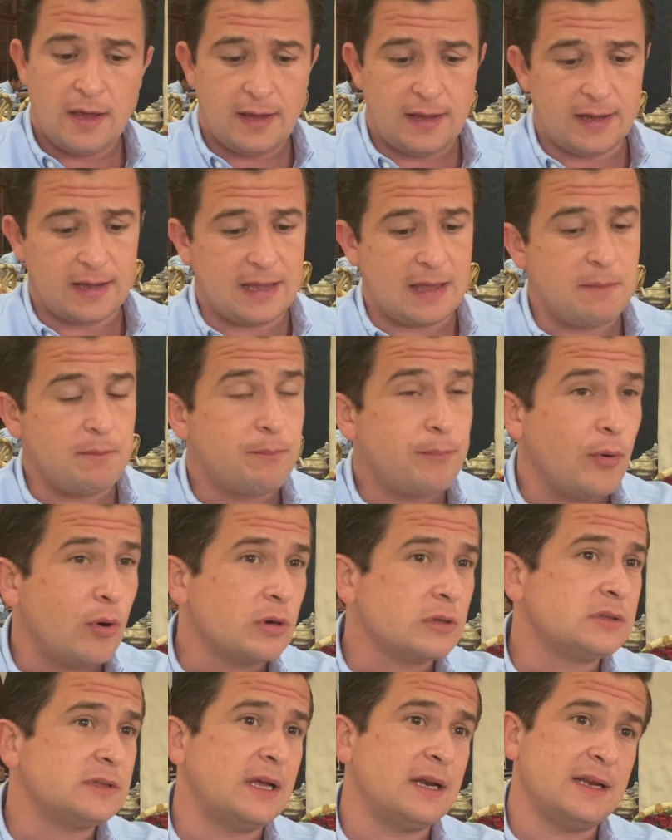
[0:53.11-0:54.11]
eh, que
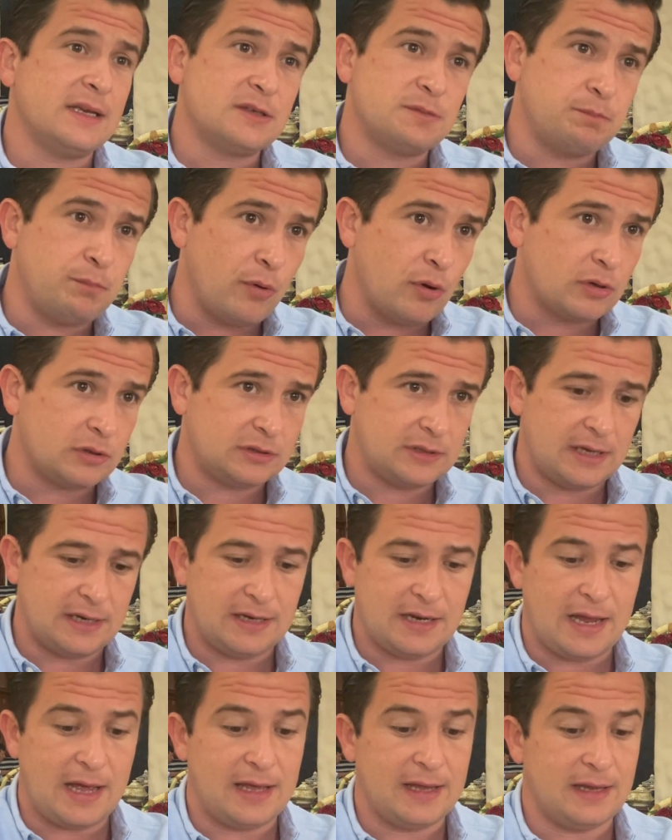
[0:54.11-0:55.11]
importan,
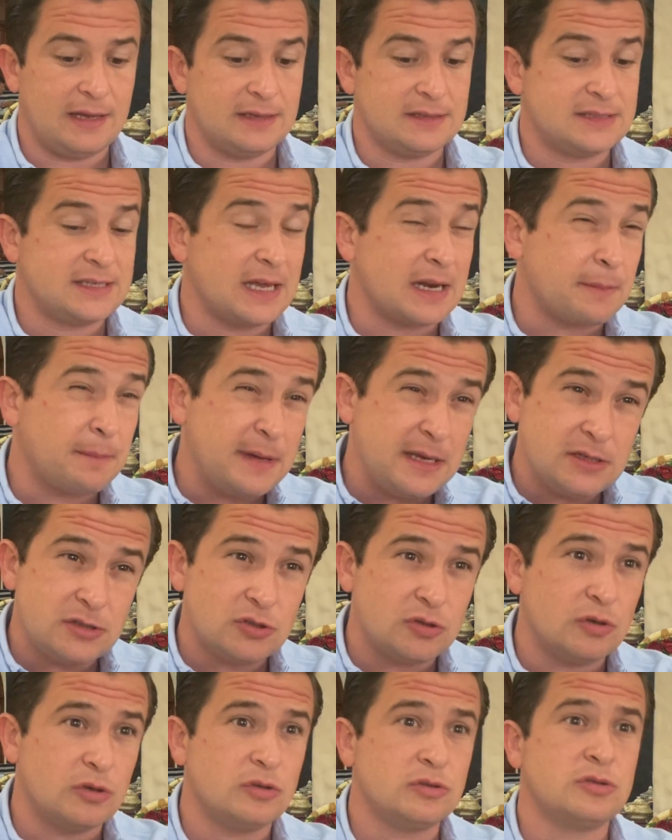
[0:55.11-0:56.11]
exportan,
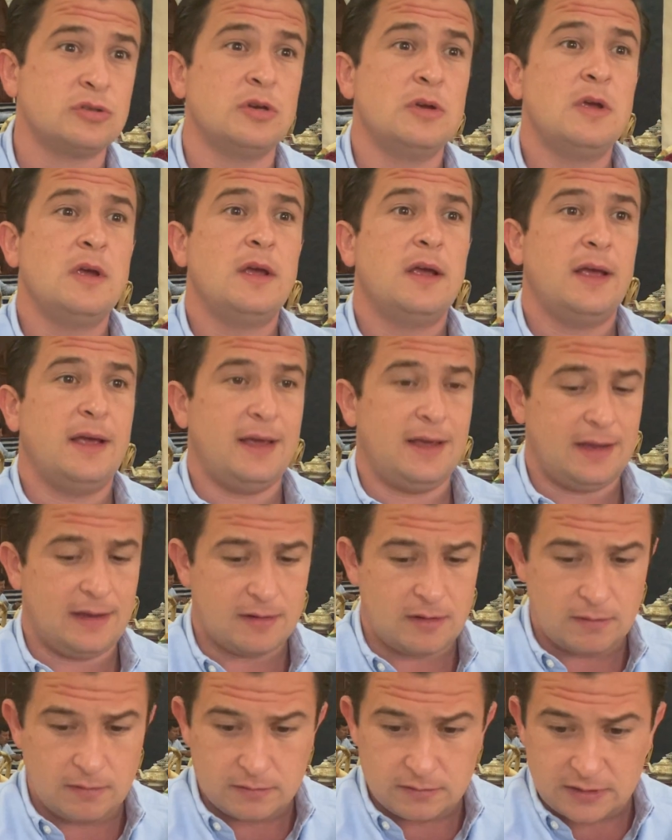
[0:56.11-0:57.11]
servicios,
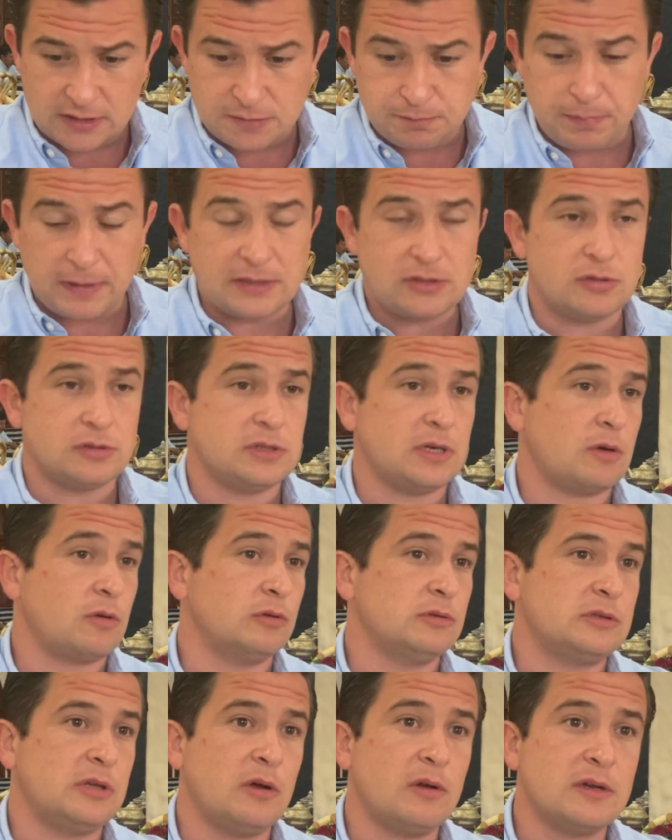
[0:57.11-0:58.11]
eh, despachos de
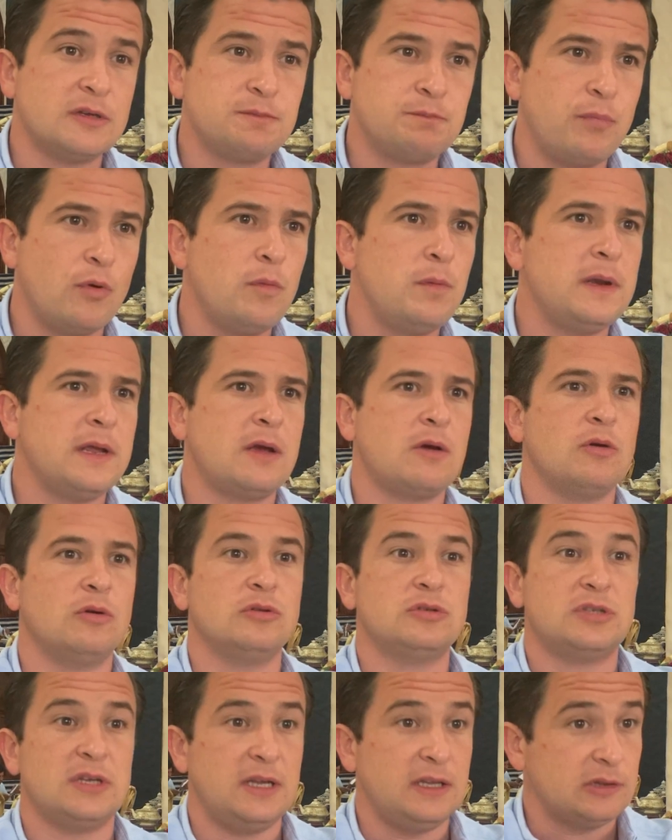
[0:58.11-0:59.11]
contadores
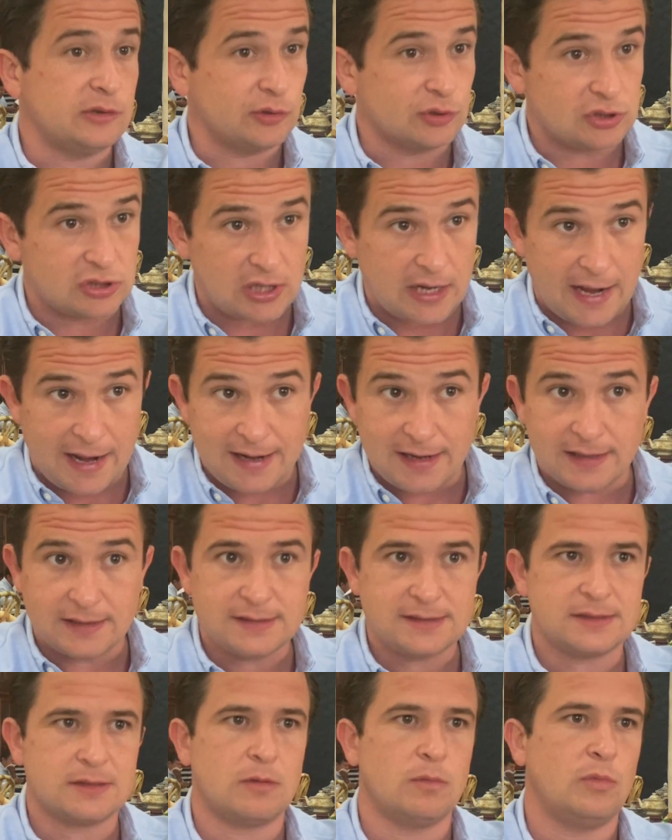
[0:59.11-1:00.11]
públicos,
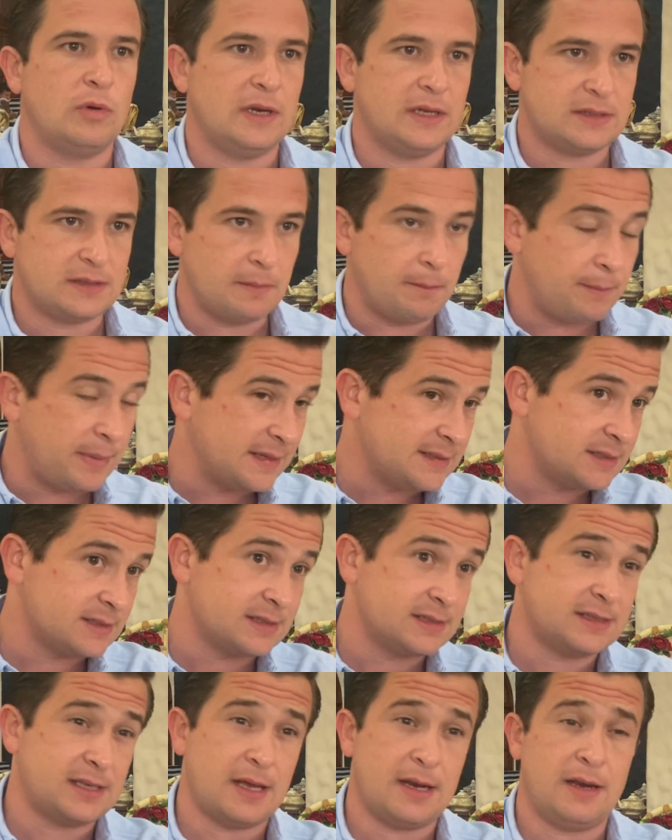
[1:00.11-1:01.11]
industriales, como las empresas
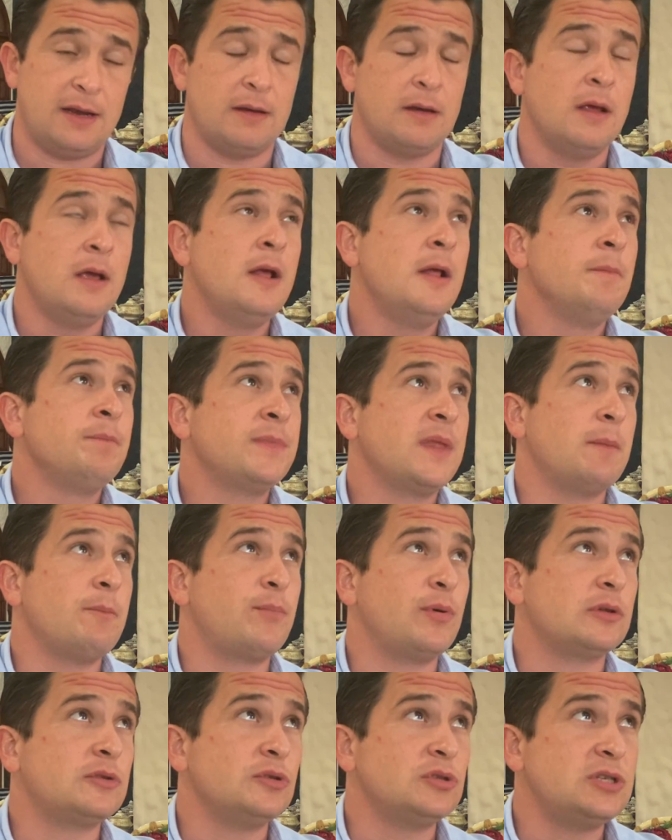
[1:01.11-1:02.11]
que están en, en
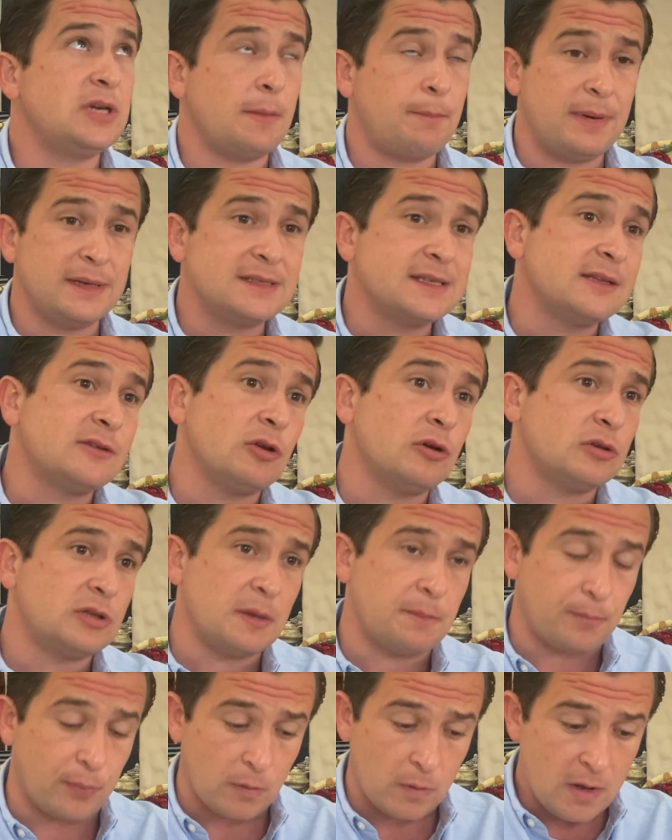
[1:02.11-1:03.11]
Puerto Chiapas, de todo
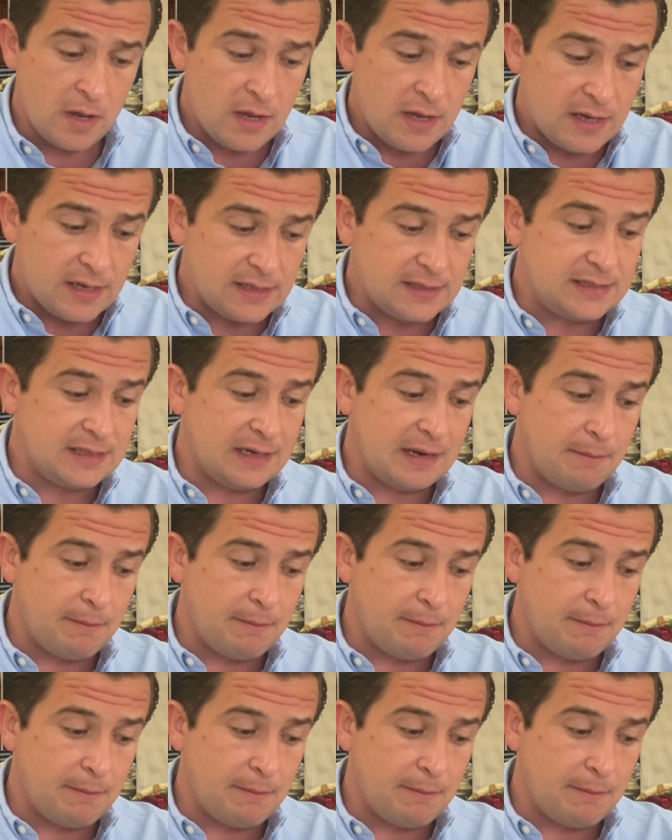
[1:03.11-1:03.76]
tipo. Y sin